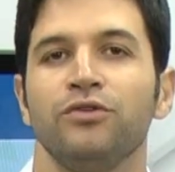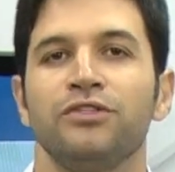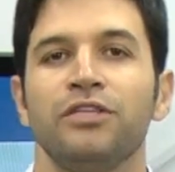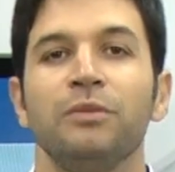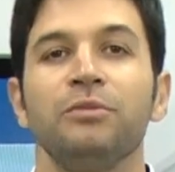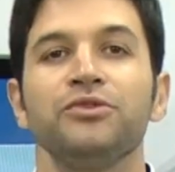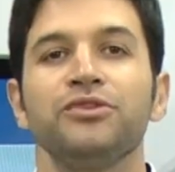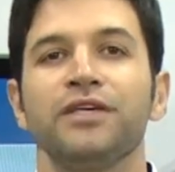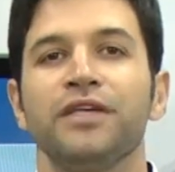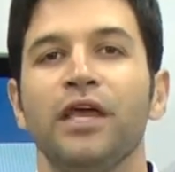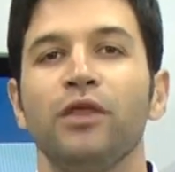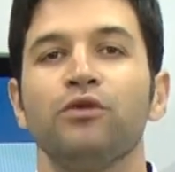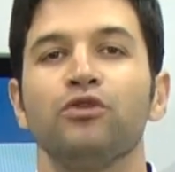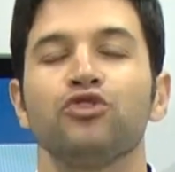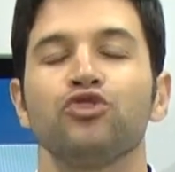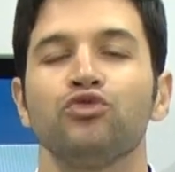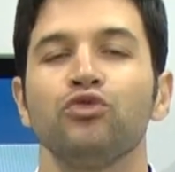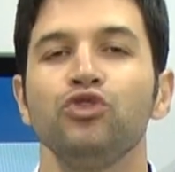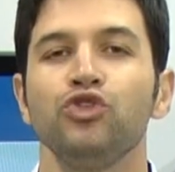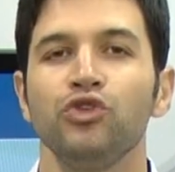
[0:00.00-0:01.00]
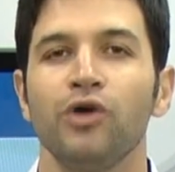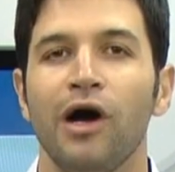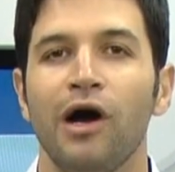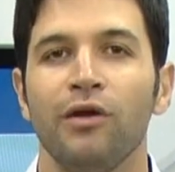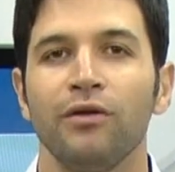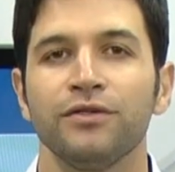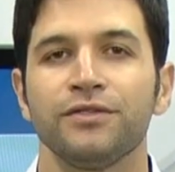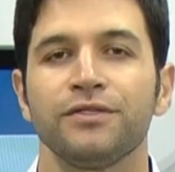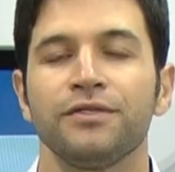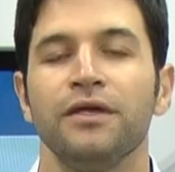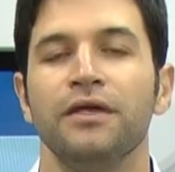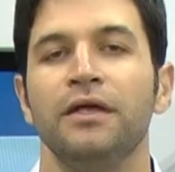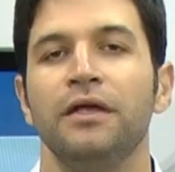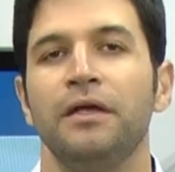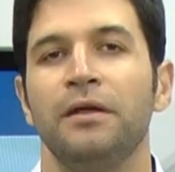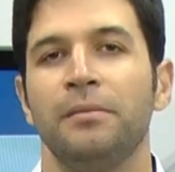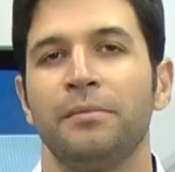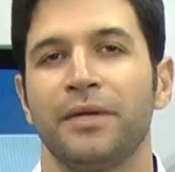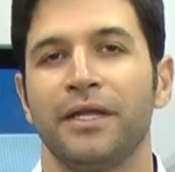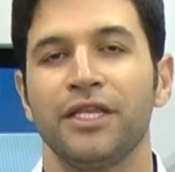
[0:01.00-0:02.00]
estamos aqui no Estúdio Aulas
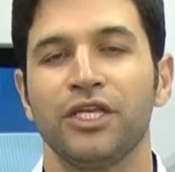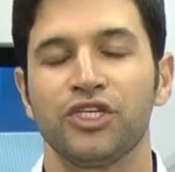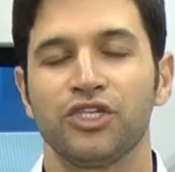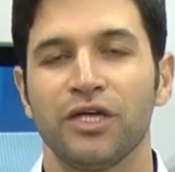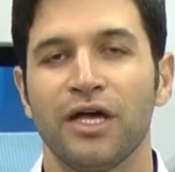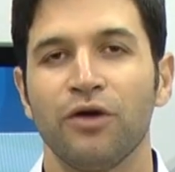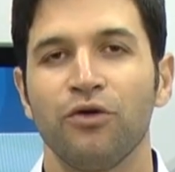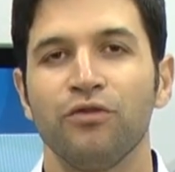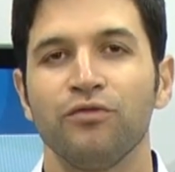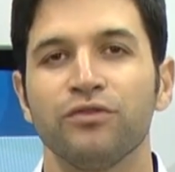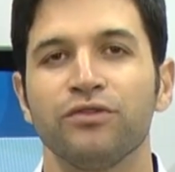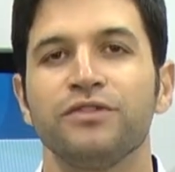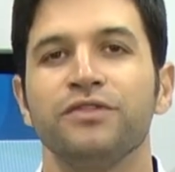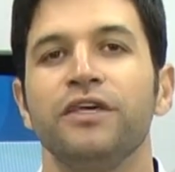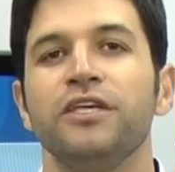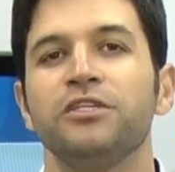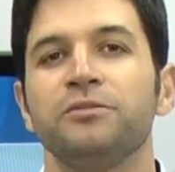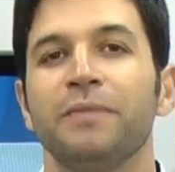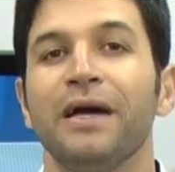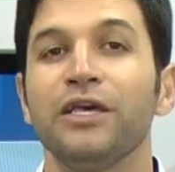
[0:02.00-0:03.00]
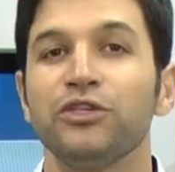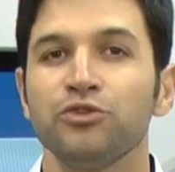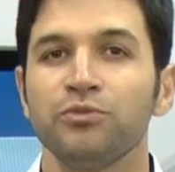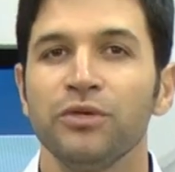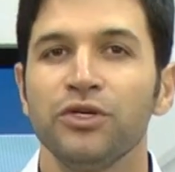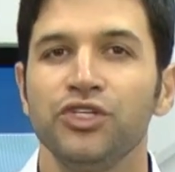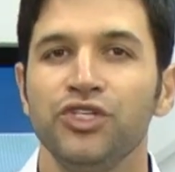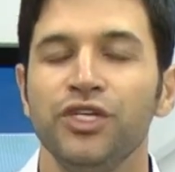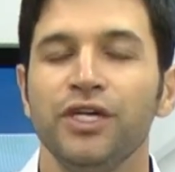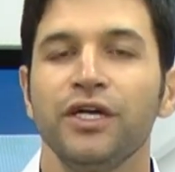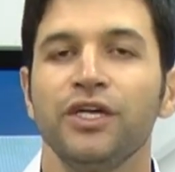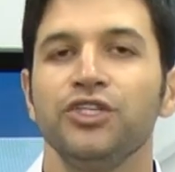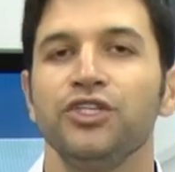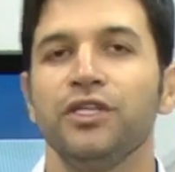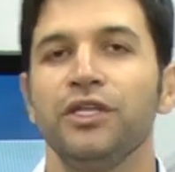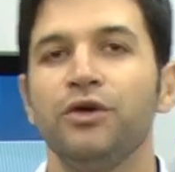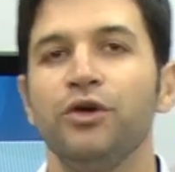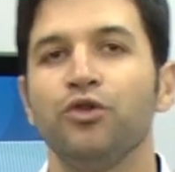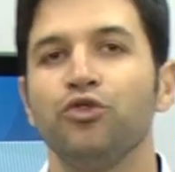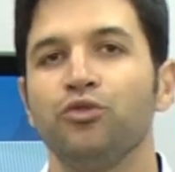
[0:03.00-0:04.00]
para deixar com vocês mais uma dica de
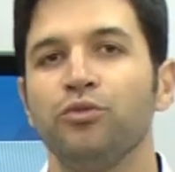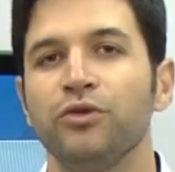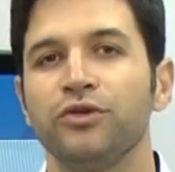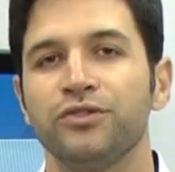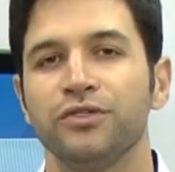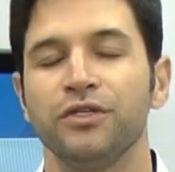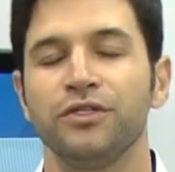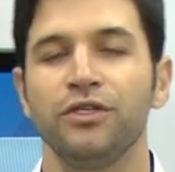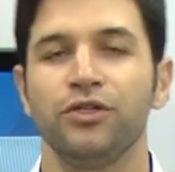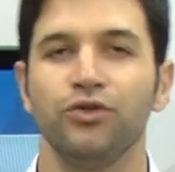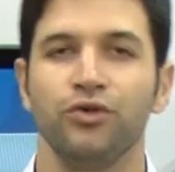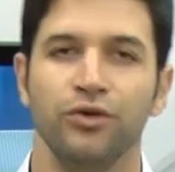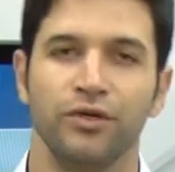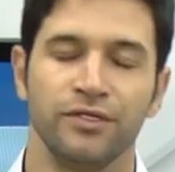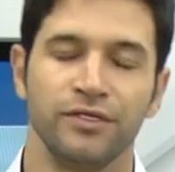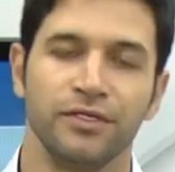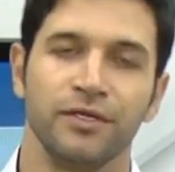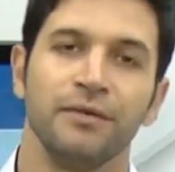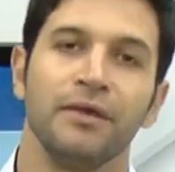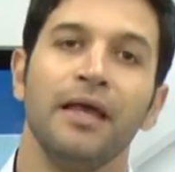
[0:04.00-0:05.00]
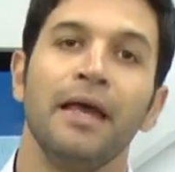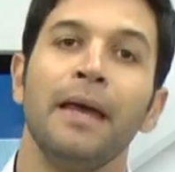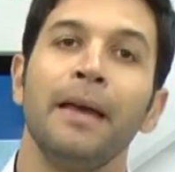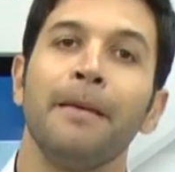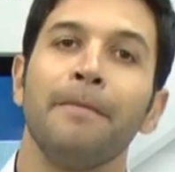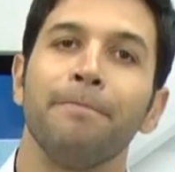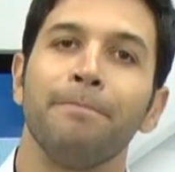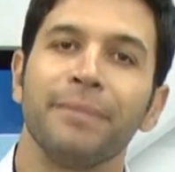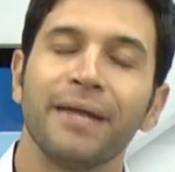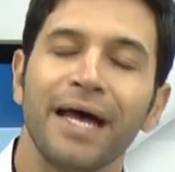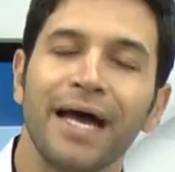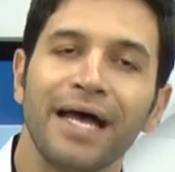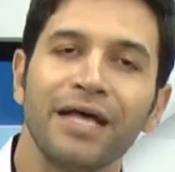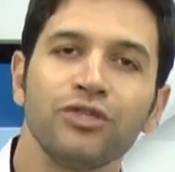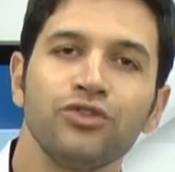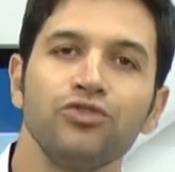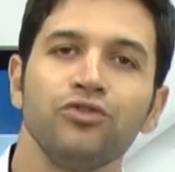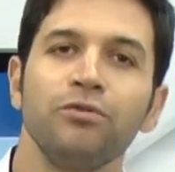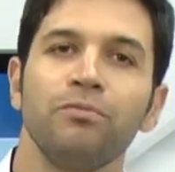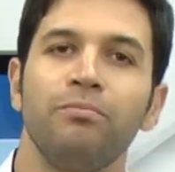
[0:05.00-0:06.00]
Lei 8.112,
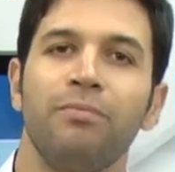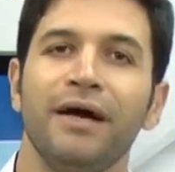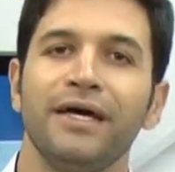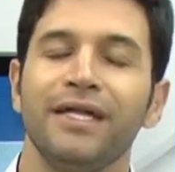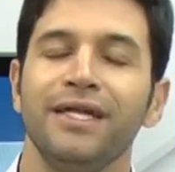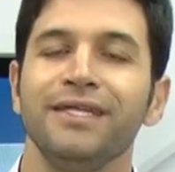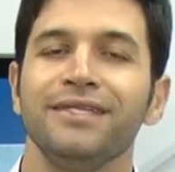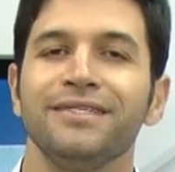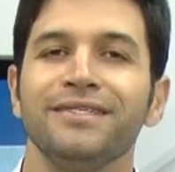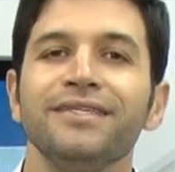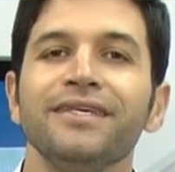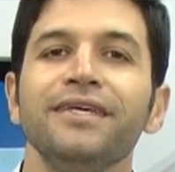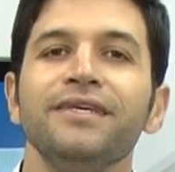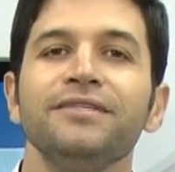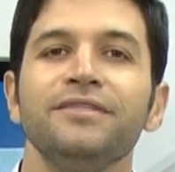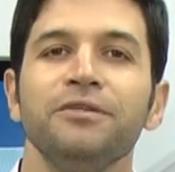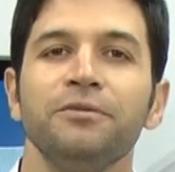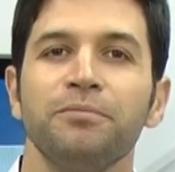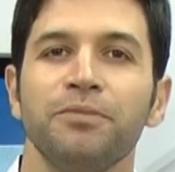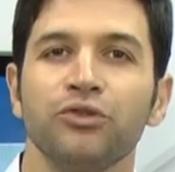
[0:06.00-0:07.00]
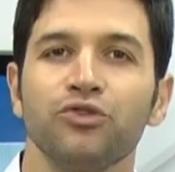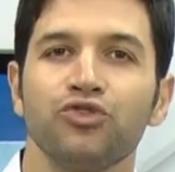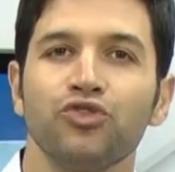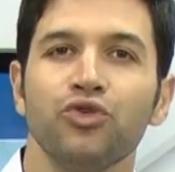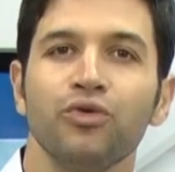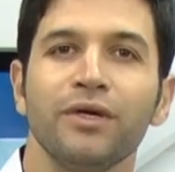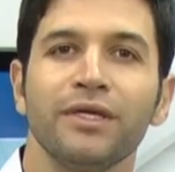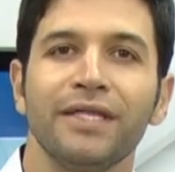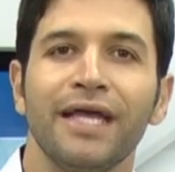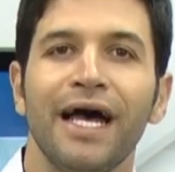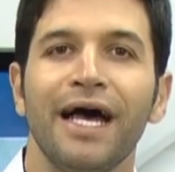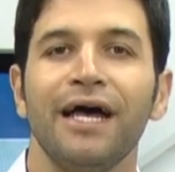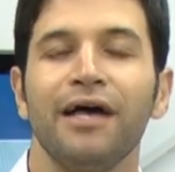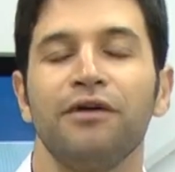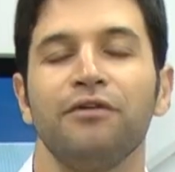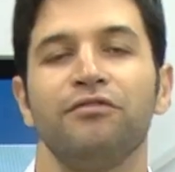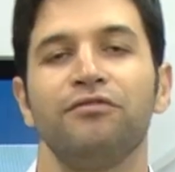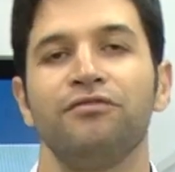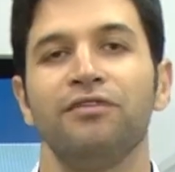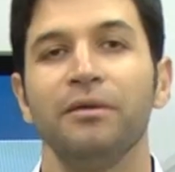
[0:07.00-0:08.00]
prazo para licença em pessoa da
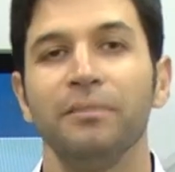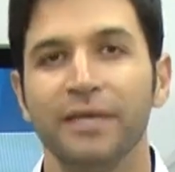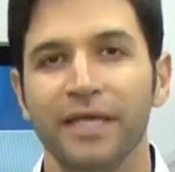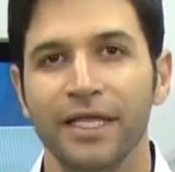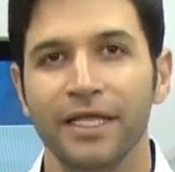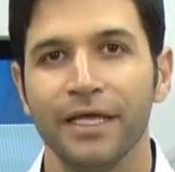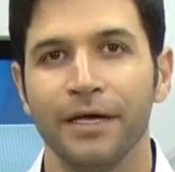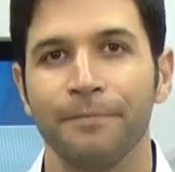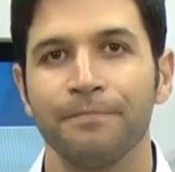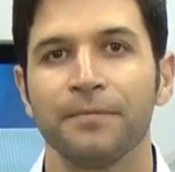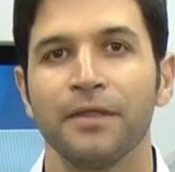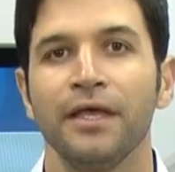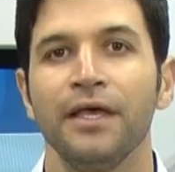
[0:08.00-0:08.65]
família.